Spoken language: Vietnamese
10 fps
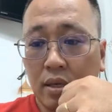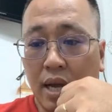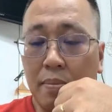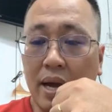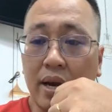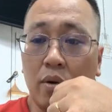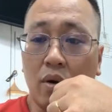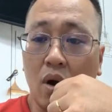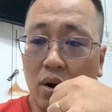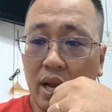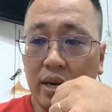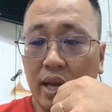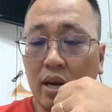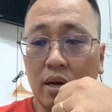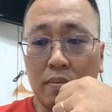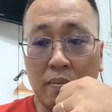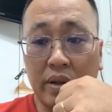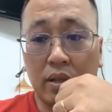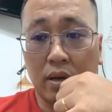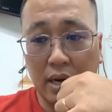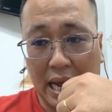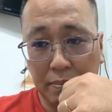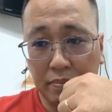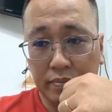các bạn đều ngó lên cái nơi mà mình từng làm